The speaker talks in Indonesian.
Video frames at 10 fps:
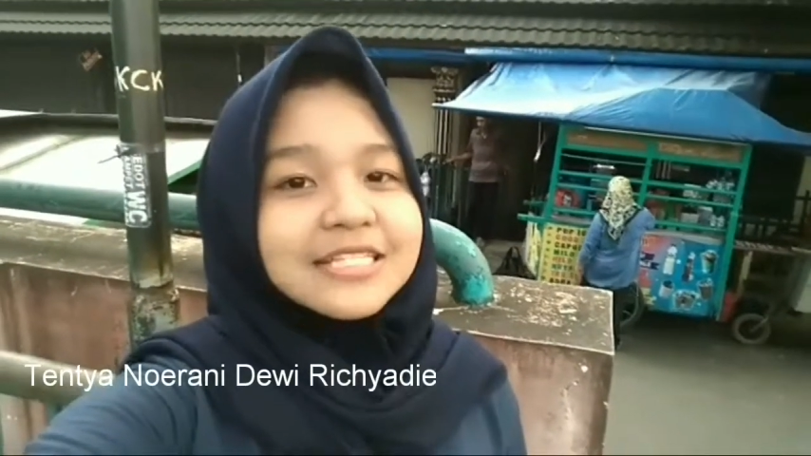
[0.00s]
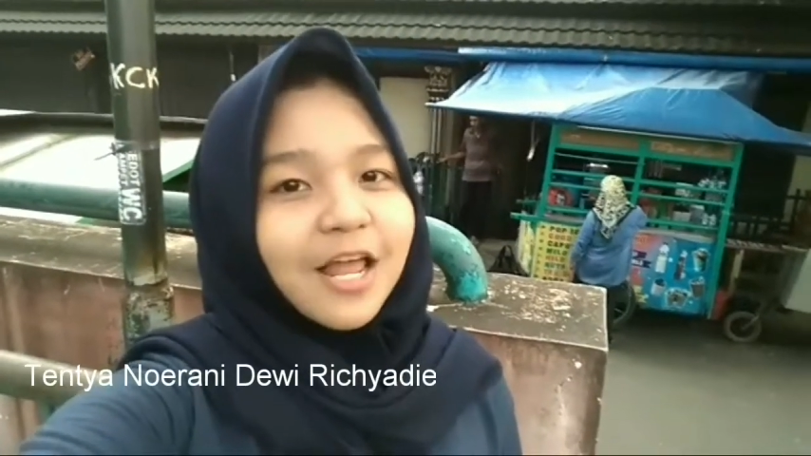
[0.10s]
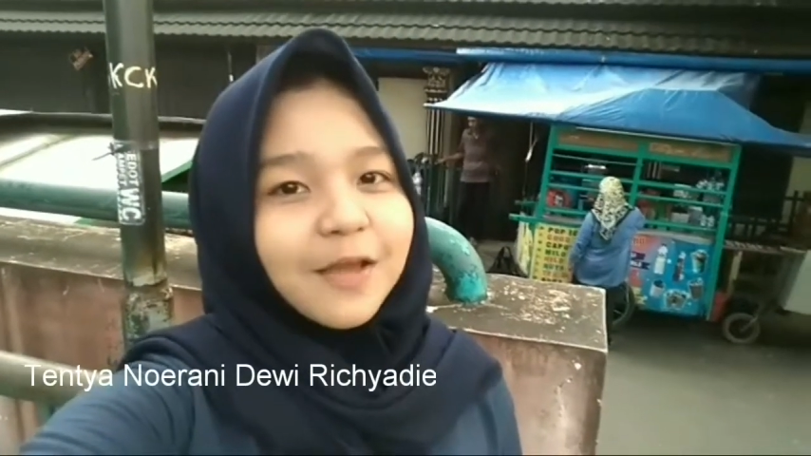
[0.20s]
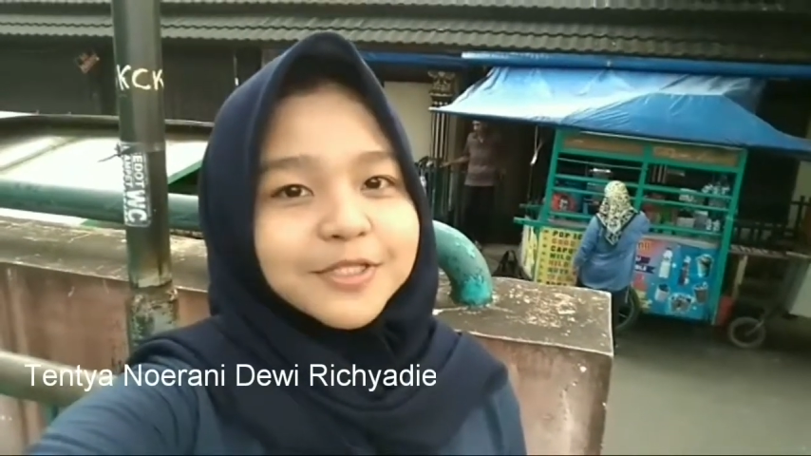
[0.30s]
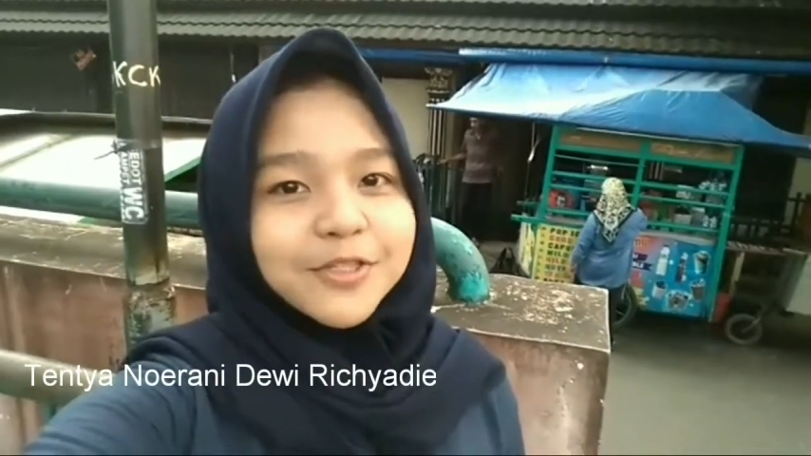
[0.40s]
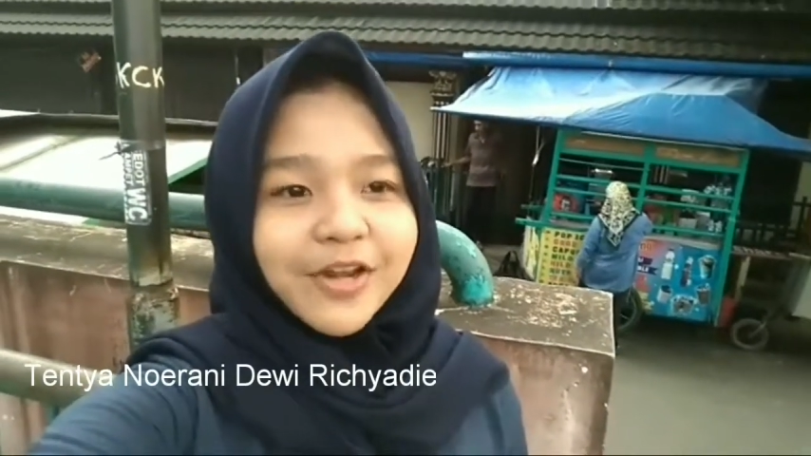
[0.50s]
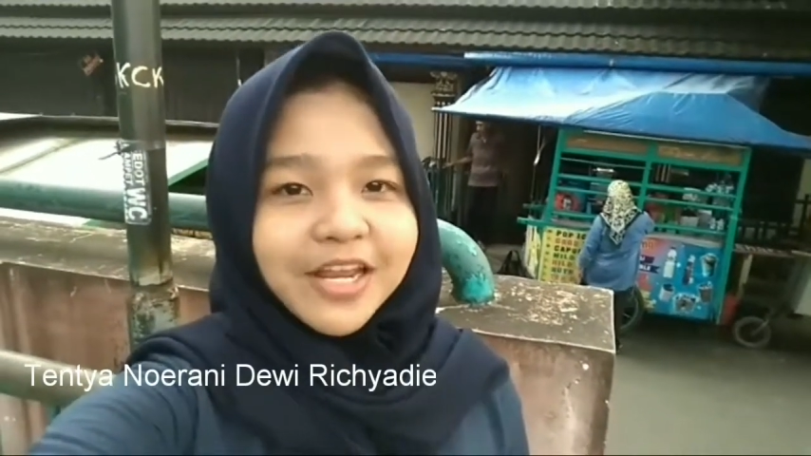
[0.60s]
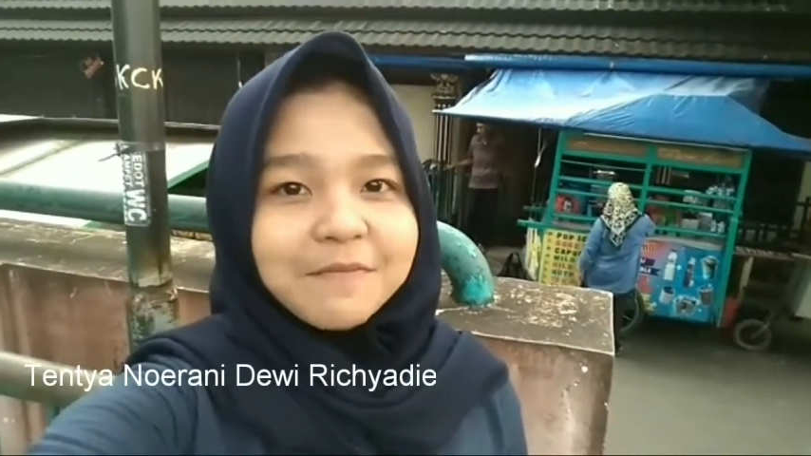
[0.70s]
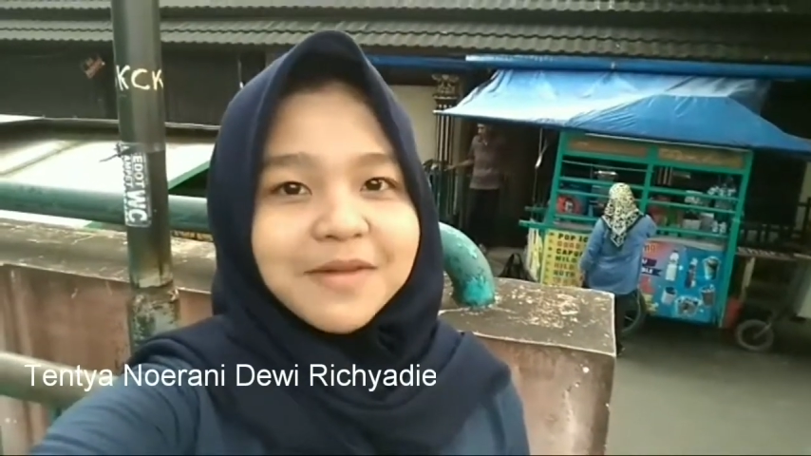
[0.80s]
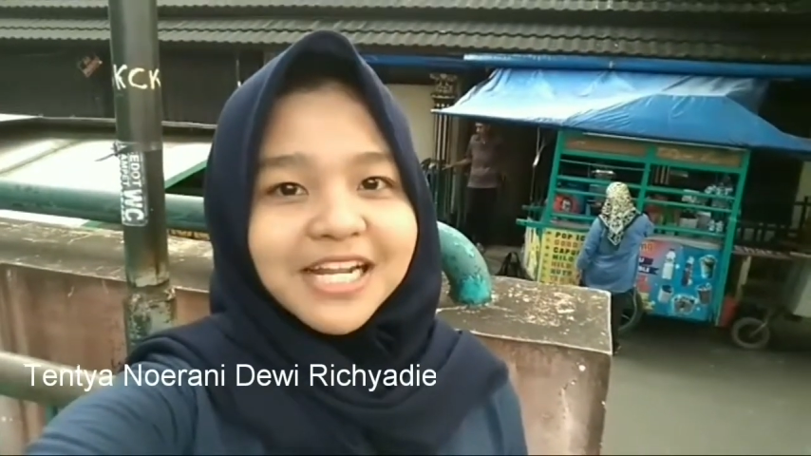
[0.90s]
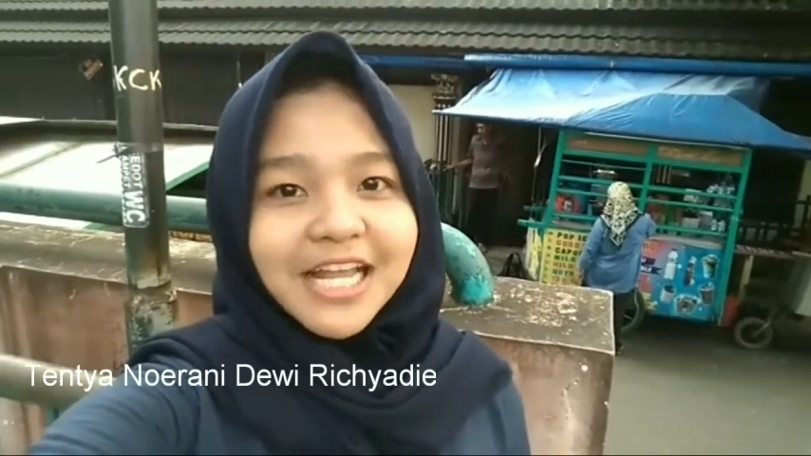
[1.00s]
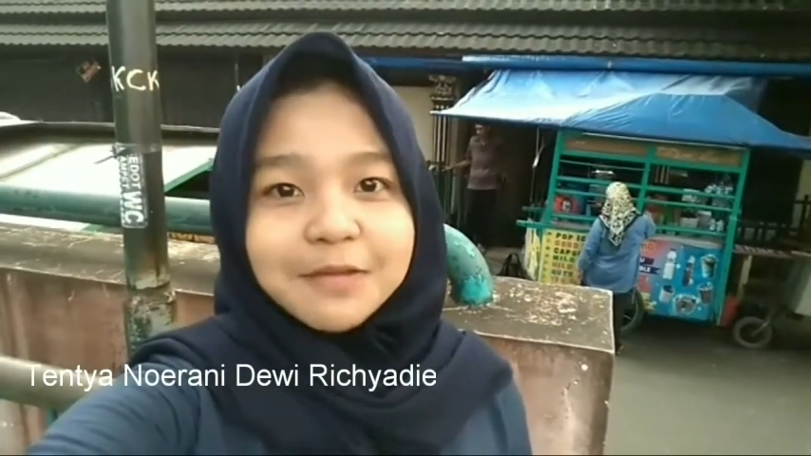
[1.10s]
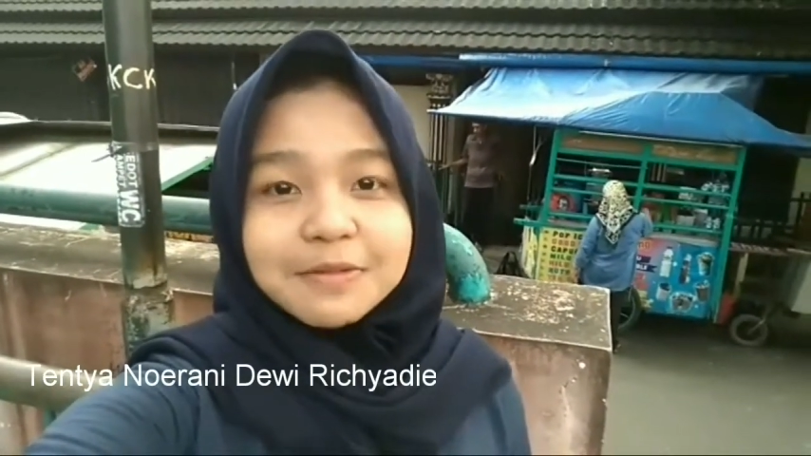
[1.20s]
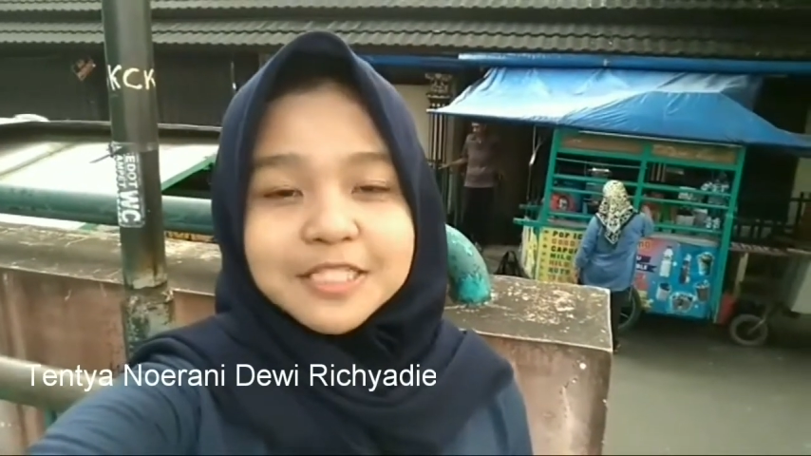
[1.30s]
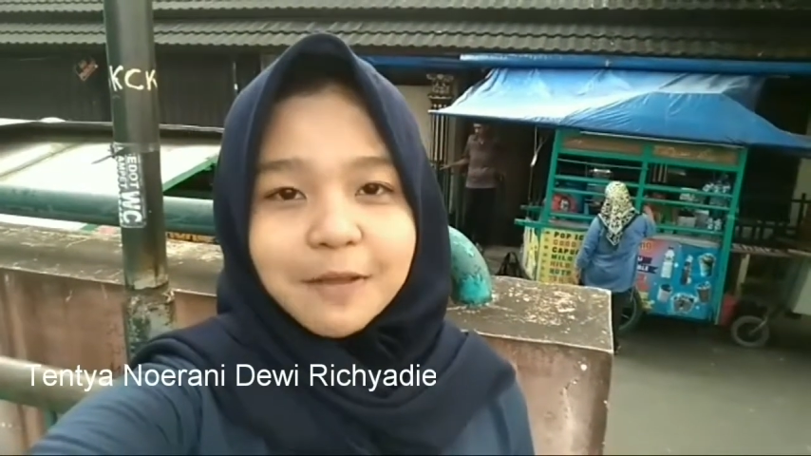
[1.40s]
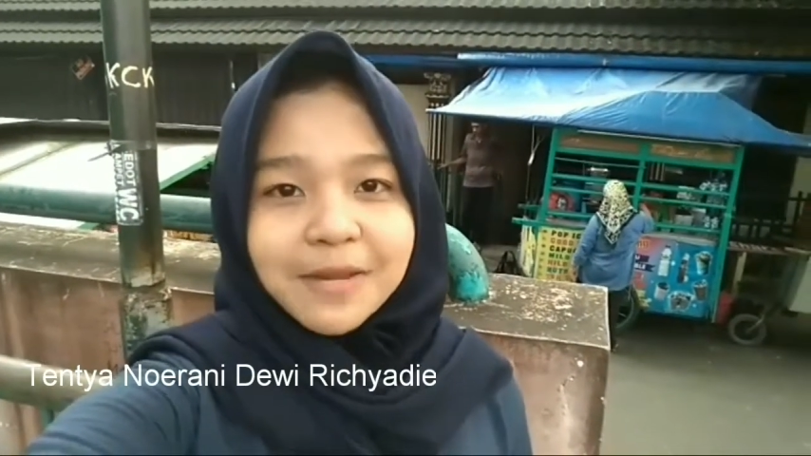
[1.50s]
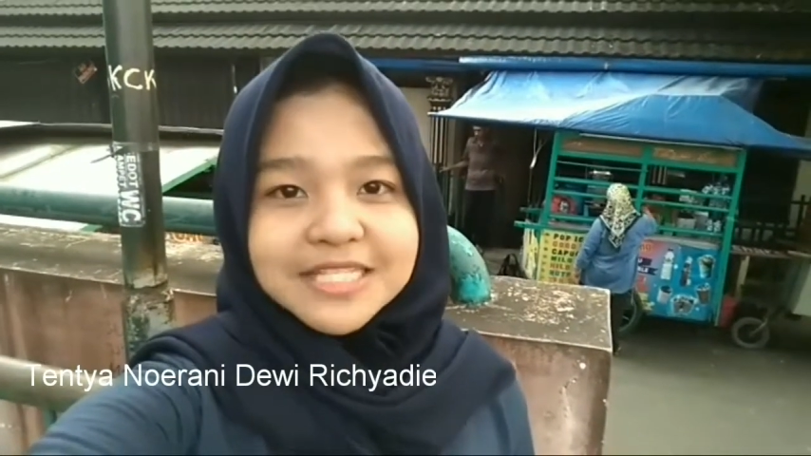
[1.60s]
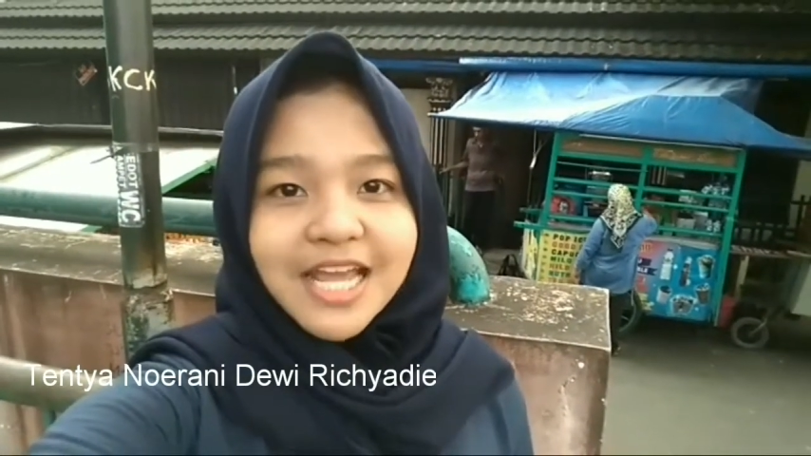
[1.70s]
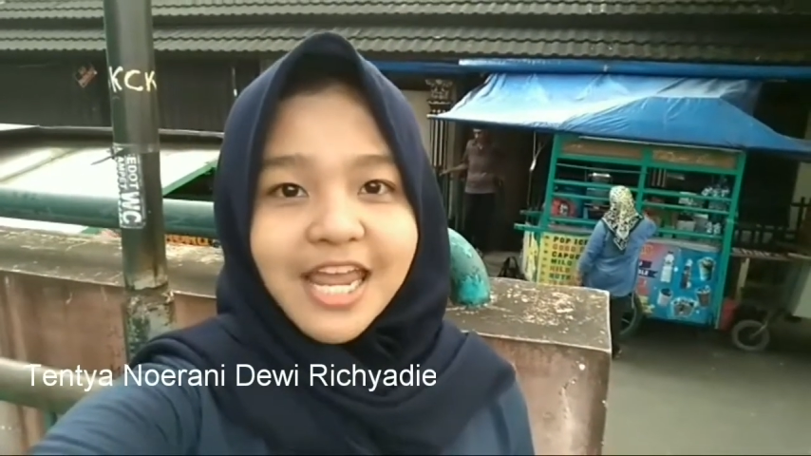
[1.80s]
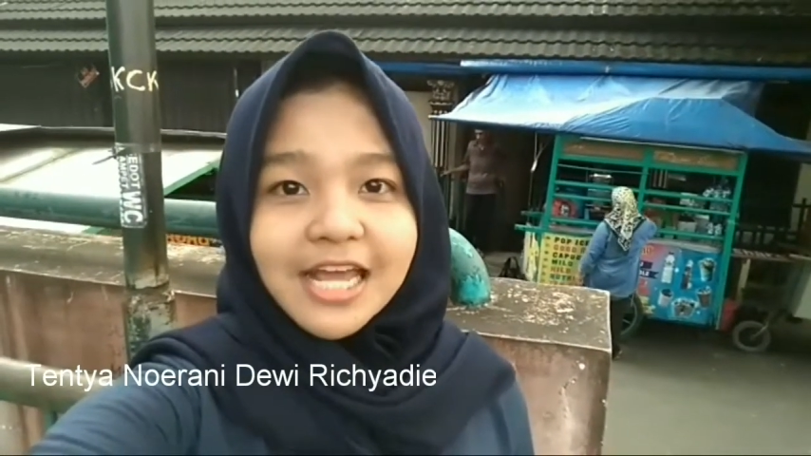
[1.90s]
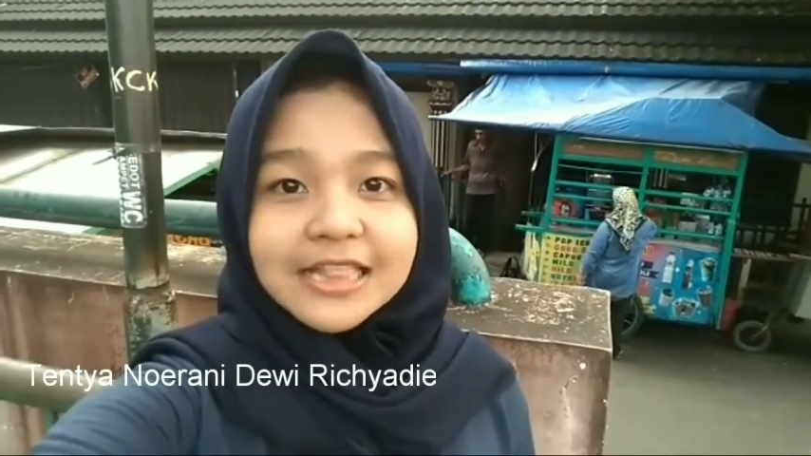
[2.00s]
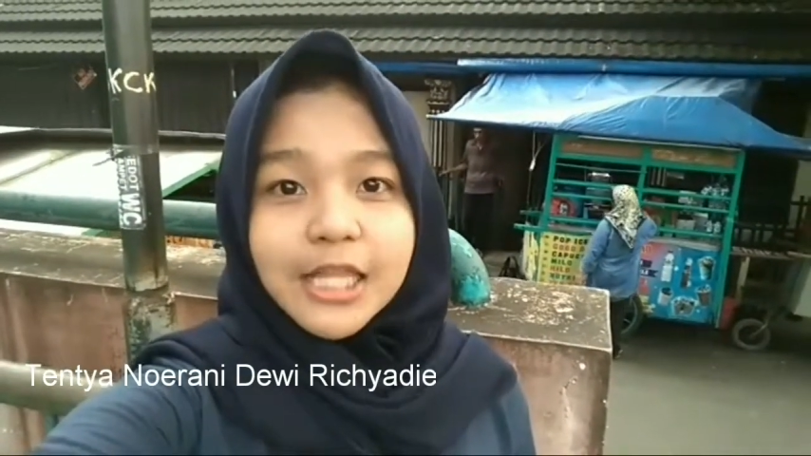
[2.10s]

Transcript: Selamat sore kembali lagi bersama saya